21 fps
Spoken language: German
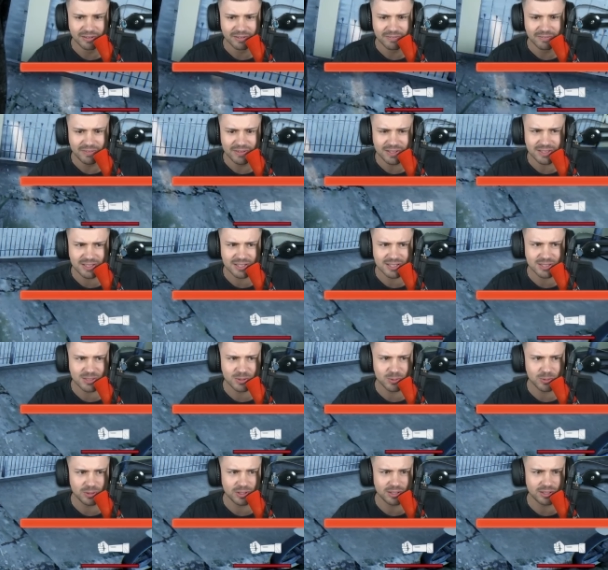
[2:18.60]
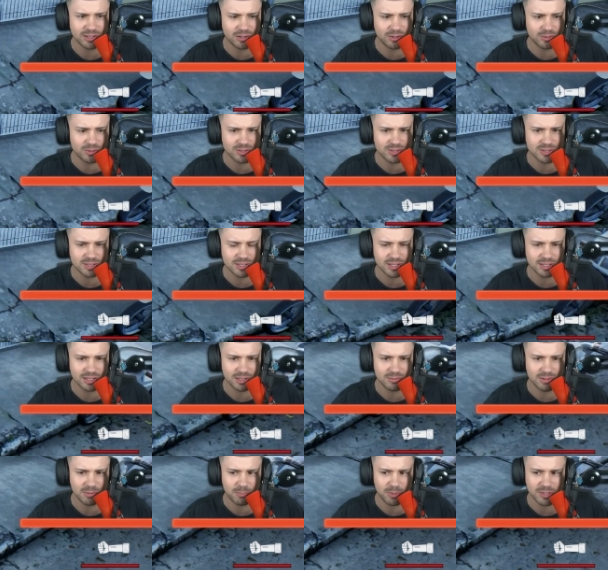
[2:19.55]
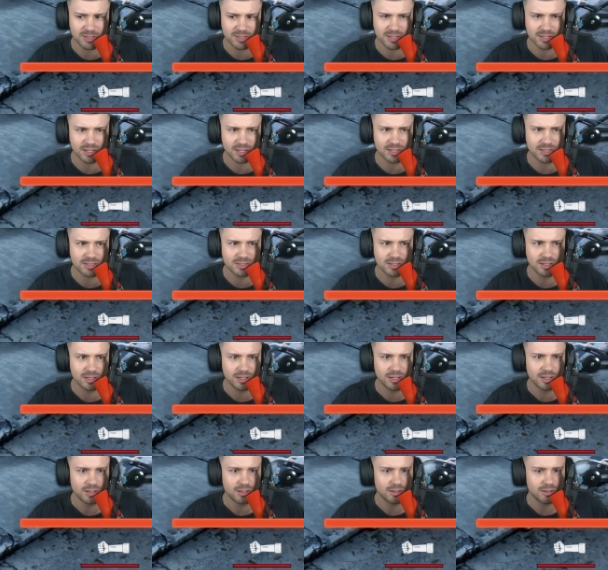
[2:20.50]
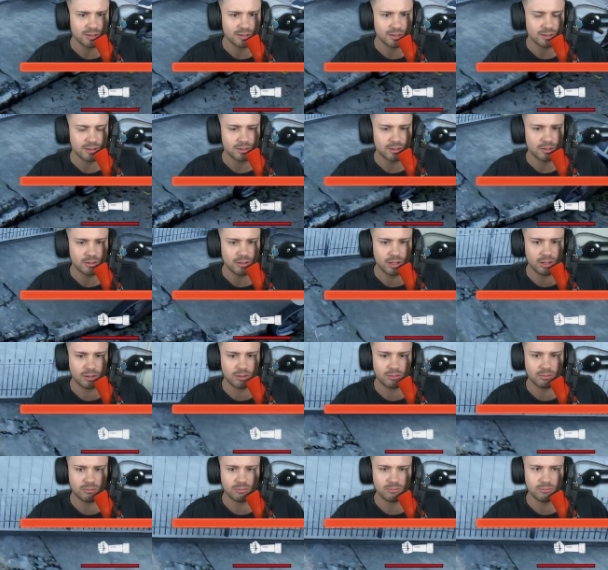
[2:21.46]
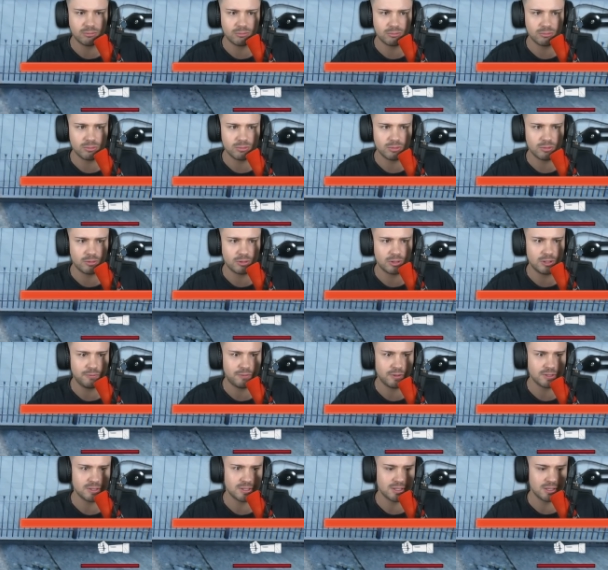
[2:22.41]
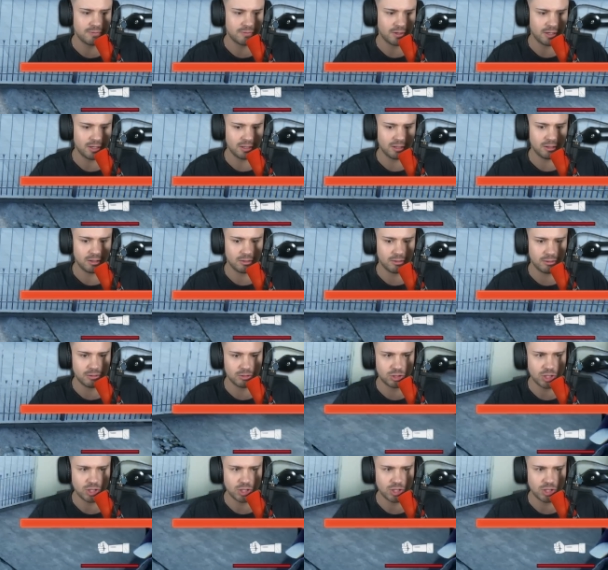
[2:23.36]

Wie siehst du denn aus? Hier, nimm die Pizza jetzt. Äh, liefern Sie die Ware... Ich